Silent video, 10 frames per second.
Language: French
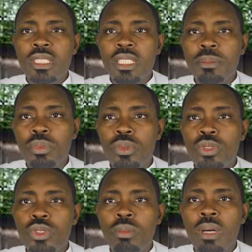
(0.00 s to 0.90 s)

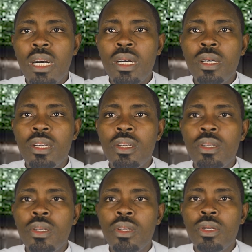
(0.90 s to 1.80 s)
scrupuleusement
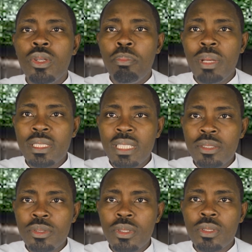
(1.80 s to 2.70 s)
euh, le
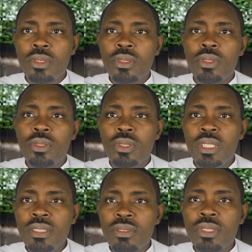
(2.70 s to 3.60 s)
Pentateuque, euh, le
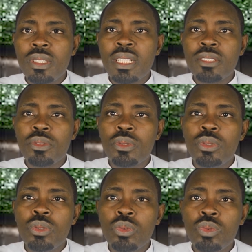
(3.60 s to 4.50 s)
livre de
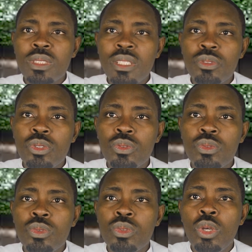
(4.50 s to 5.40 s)
l'Exode, où nous avions
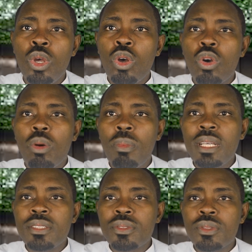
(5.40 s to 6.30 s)
vu comment
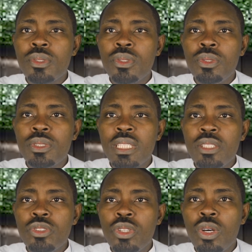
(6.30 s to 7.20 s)
est-ce que le
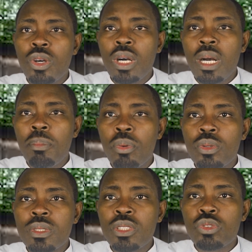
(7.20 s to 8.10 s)
Seigneur a
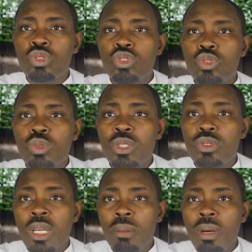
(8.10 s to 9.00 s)
porté son choix
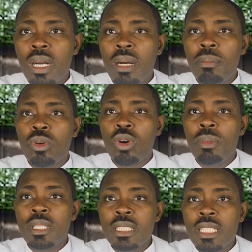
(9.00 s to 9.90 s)
sur Abraham,
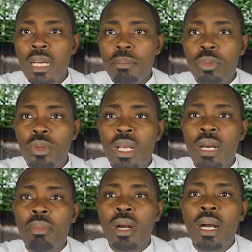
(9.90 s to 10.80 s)
comment est-ce qu'il a appelé
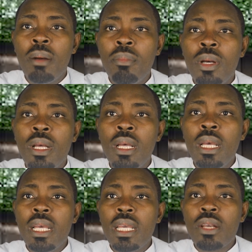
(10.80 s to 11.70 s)
Abraham
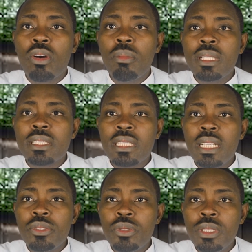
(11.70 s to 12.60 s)
et comment est-ce qu'il
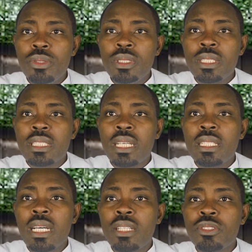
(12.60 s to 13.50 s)
a donné une
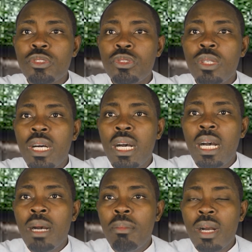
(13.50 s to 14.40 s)
descendance
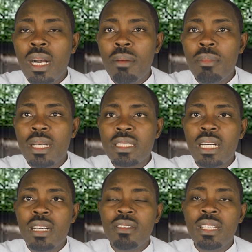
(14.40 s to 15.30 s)
à Abraham à
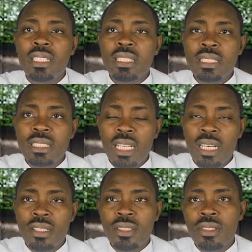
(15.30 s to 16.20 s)
travers
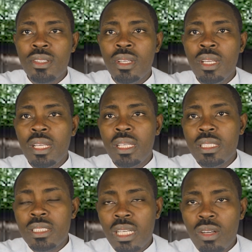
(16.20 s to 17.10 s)
Isaac
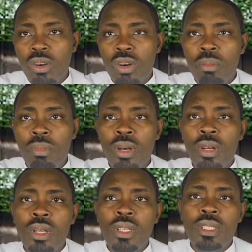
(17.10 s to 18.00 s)
et Jacob.
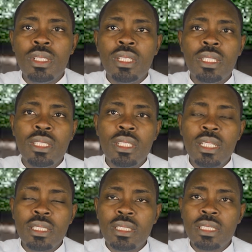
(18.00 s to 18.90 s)
Et
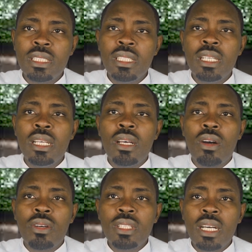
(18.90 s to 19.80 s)
ainsi,
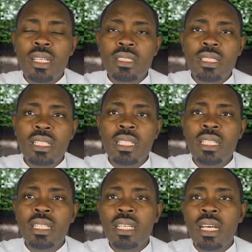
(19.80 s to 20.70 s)
on est
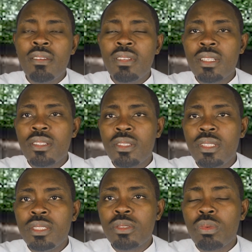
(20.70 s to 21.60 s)
entré avec
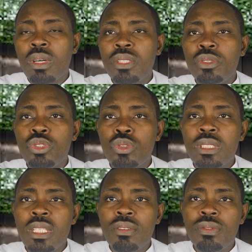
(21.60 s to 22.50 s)
l'histoire de
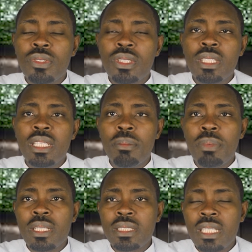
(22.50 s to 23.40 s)
Joseph qui est
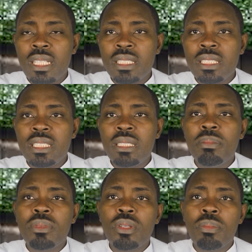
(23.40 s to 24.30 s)
parti en
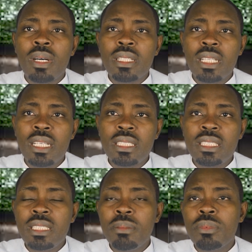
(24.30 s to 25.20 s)
Égypte. Parti en
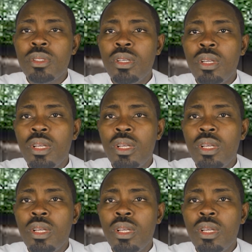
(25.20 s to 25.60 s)
Égypte,